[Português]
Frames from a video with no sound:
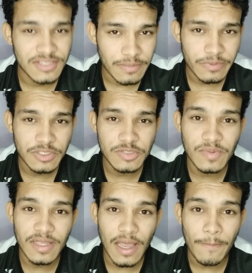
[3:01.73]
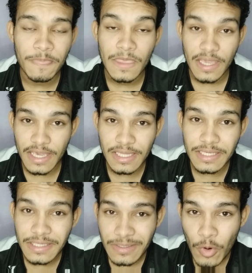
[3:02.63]
simples de explicar.
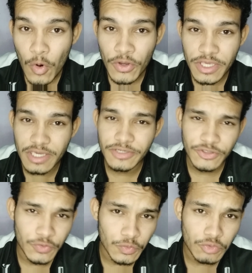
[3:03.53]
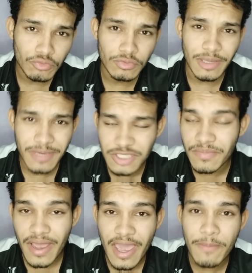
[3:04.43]
Ele corria junto na
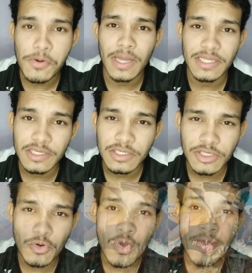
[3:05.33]
mesma época ali que o